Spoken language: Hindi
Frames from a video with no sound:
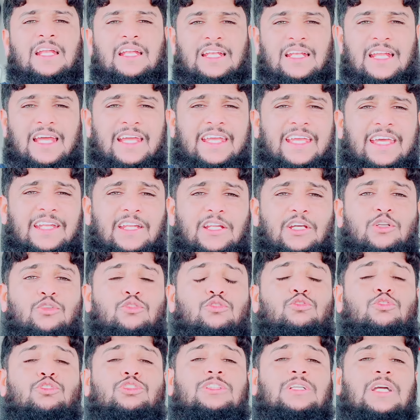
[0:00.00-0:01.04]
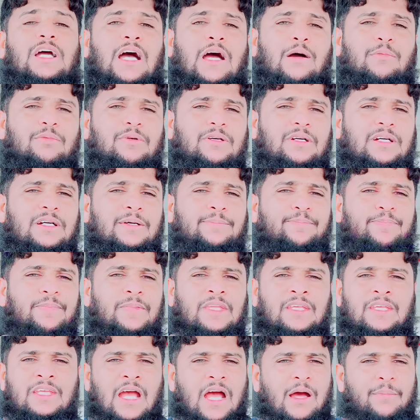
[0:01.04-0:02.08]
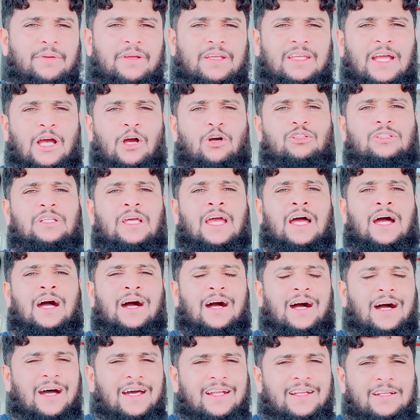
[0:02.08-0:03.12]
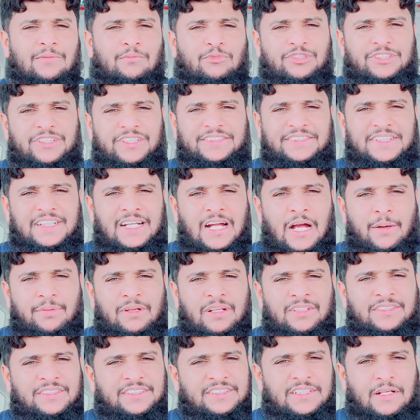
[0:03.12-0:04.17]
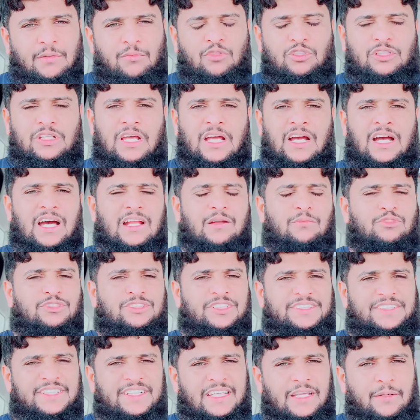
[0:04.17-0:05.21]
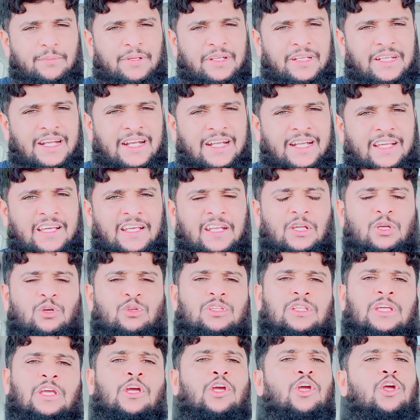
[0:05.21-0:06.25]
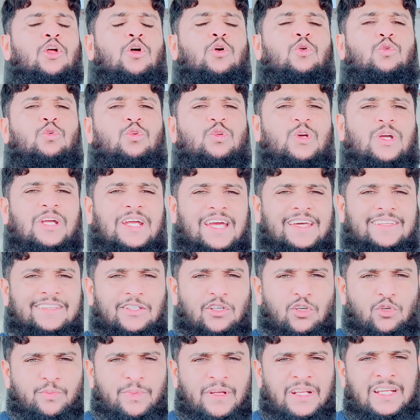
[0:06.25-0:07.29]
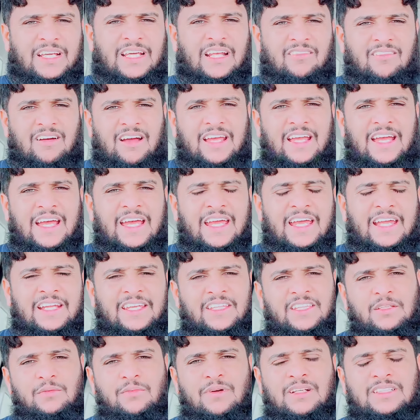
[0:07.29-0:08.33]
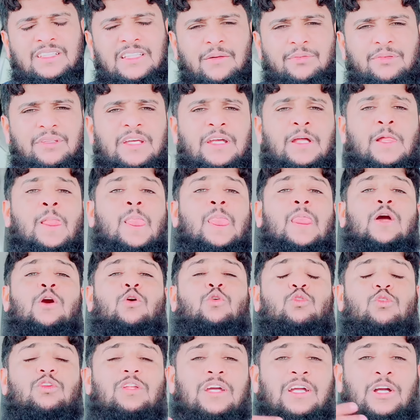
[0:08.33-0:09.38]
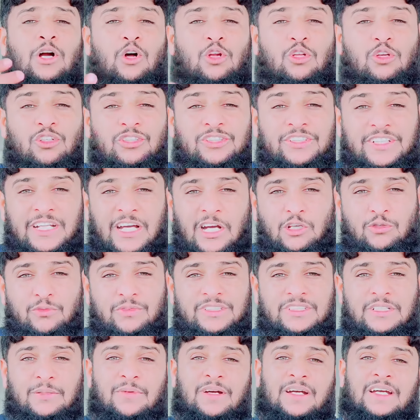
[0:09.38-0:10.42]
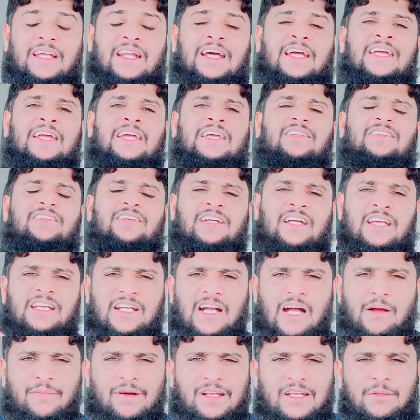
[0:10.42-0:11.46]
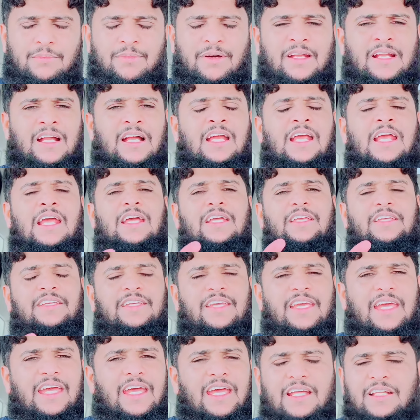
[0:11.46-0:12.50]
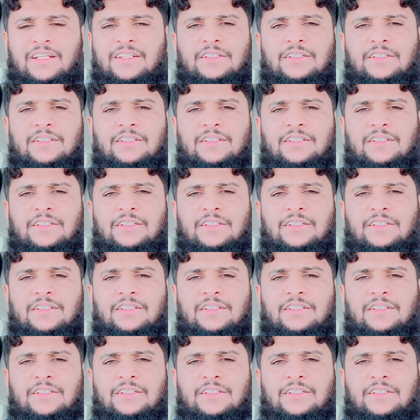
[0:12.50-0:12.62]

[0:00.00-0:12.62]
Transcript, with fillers: लेकिन कुछ अब यहाँ पे क्या होता है हर मुसस्से का अपना सिस्टम होता है हर मुसस्से की अपनी कैटेगरी होती है उन्होंने कैसे ओपन करवाया है किसी मकतब से उन्होंने कौन कौन से डॉक्यूमेंट्स जमा कराए हैं किसी का इकामा नहीं बन रहा ये